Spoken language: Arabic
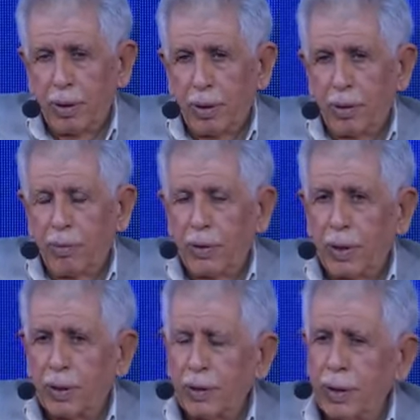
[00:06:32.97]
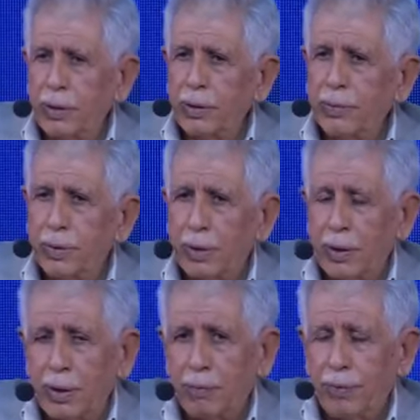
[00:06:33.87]
وفي الحقيقة عندي
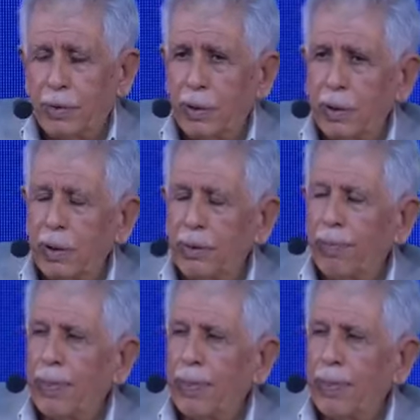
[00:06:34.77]
فكرة, فكرة